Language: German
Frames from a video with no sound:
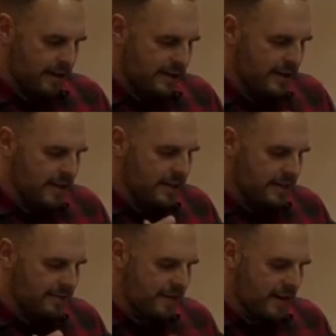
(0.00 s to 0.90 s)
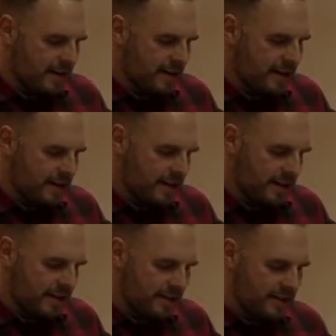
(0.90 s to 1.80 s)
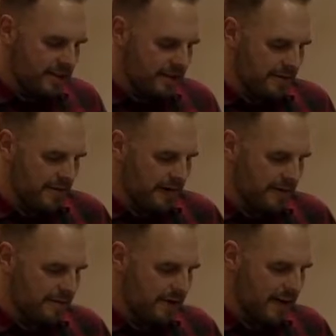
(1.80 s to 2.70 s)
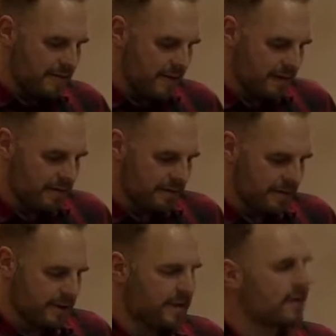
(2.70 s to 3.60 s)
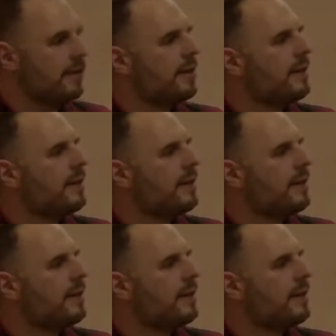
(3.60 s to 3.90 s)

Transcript: dass er die Gefangenen, dass Gott die Gefangenen frei machen wird.